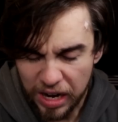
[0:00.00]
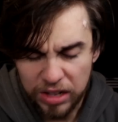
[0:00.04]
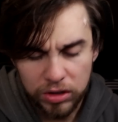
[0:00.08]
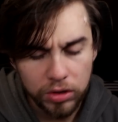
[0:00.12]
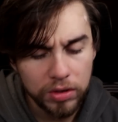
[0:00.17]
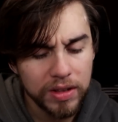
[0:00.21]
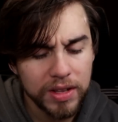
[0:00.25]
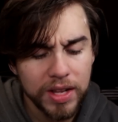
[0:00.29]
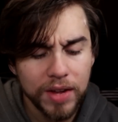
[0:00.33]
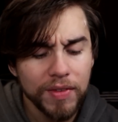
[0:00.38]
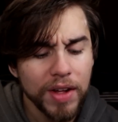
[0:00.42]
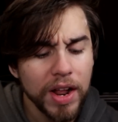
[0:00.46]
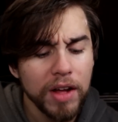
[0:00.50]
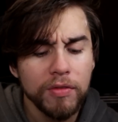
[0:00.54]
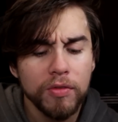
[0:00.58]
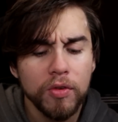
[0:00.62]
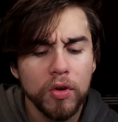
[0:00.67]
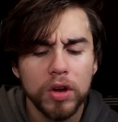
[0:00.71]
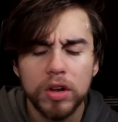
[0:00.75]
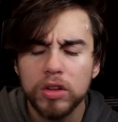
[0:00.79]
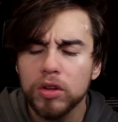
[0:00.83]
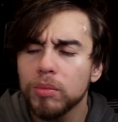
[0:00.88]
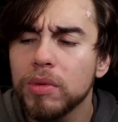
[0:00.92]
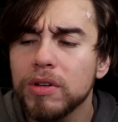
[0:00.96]
O cara tá, tá pra
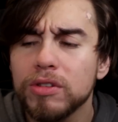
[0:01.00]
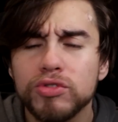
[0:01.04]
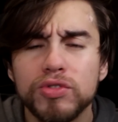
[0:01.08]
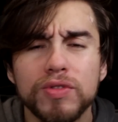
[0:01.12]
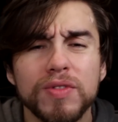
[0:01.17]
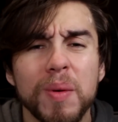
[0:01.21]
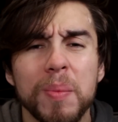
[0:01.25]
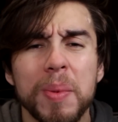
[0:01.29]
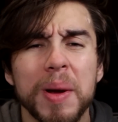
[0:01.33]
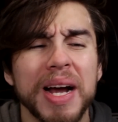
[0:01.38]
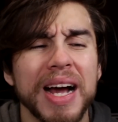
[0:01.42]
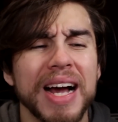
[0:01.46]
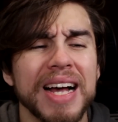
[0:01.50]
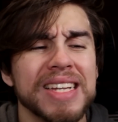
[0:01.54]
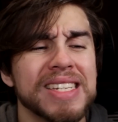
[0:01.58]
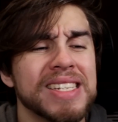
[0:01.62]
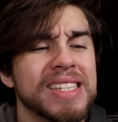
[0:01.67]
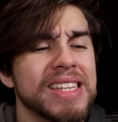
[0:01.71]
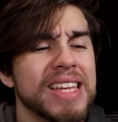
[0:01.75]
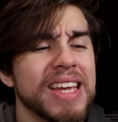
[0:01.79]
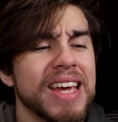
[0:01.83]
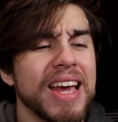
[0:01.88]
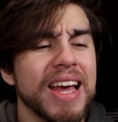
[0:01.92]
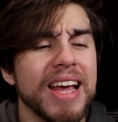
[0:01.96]
fora, tomando chuva pra
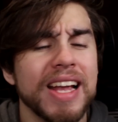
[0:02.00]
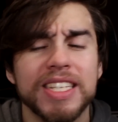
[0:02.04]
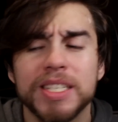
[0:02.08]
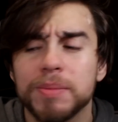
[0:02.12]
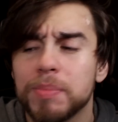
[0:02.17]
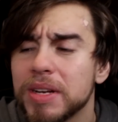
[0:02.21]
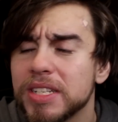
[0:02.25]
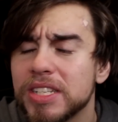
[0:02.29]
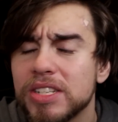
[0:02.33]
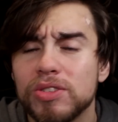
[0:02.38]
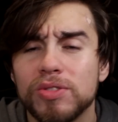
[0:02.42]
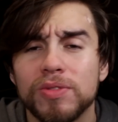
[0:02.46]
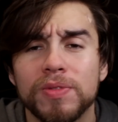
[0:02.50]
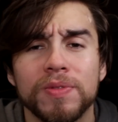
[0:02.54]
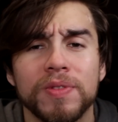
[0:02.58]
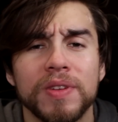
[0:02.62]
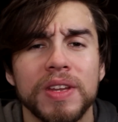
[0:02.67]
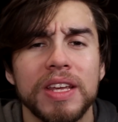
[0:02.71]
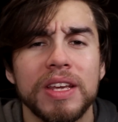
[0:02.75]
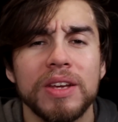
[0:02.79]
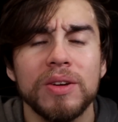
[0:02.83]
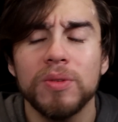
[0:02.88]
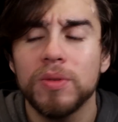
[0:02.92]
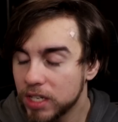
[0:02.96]
cacete, passando
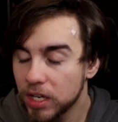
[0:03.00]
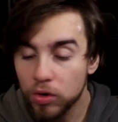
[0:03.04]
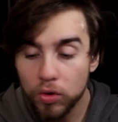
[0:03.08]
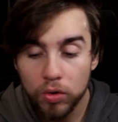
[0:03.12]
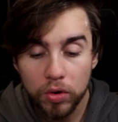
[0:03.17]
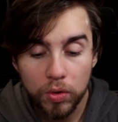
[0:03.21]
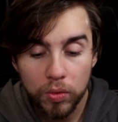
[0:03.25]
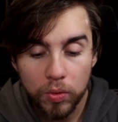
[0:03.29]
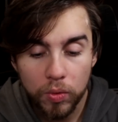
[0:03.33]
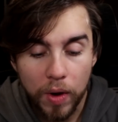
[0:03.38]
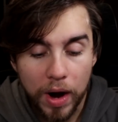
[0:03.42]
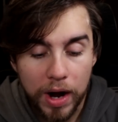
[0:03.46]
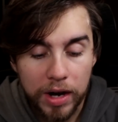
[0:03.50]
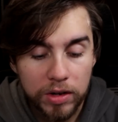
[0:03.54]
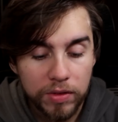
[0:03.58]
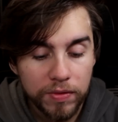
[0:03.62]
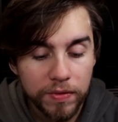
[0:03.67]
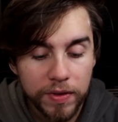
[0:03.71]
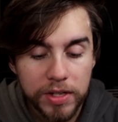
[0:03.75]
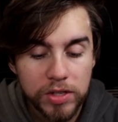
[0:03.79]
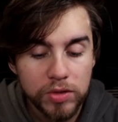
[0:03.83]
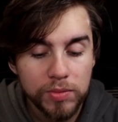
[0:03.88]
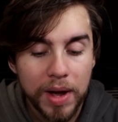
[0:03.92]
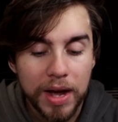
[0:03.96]
frio. Chegou no quarto,
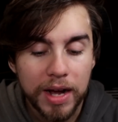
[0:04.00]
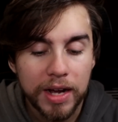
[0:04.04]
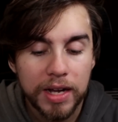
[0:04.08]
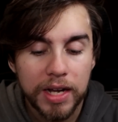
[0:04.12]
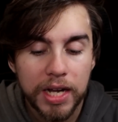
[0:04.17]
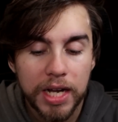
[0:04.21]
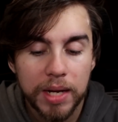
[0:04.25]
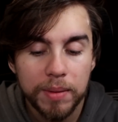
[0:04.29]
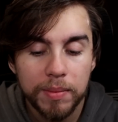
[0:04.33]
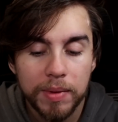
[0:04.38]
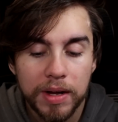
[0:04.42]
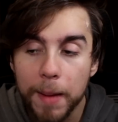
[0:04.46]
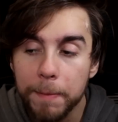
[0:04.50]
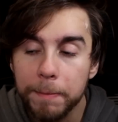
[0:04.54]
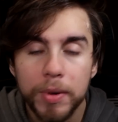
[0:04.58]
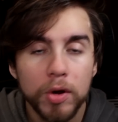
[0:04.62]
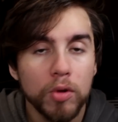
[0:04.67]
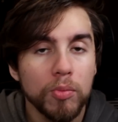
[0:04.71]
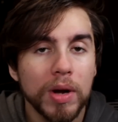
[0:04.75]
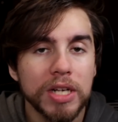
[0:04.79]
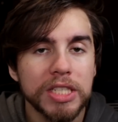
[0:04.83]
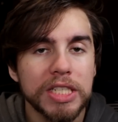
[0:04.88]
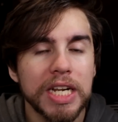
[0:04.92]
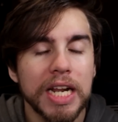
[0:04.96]
fez uma cama,
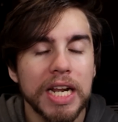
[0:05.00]
abriu uma